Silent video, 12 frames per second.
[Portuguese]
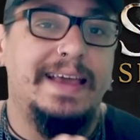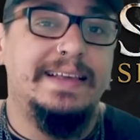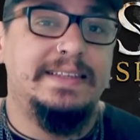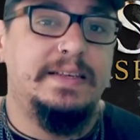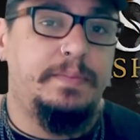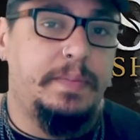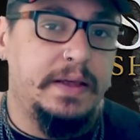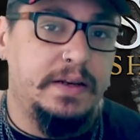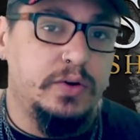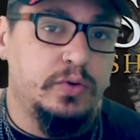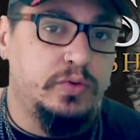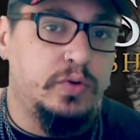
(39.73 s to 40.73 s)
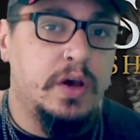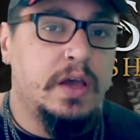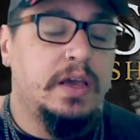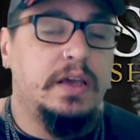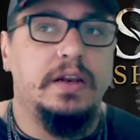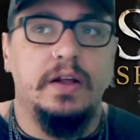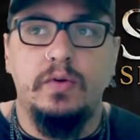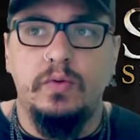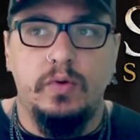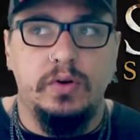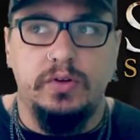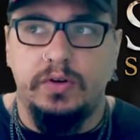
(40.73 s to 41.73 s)
esse período e não
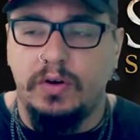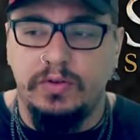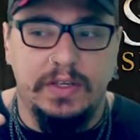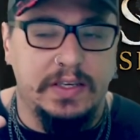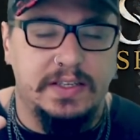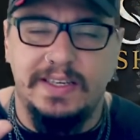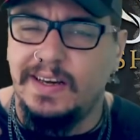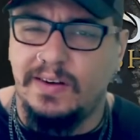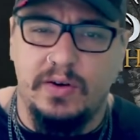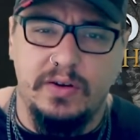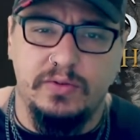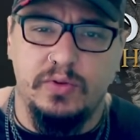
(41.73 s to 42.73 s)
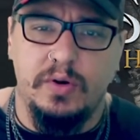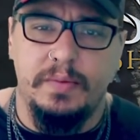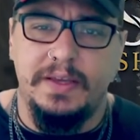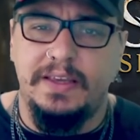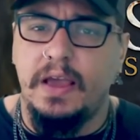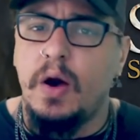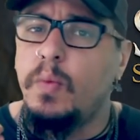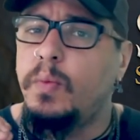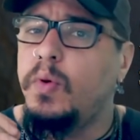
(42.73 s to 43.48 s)
outro que eu esqueci agora o nome, que é um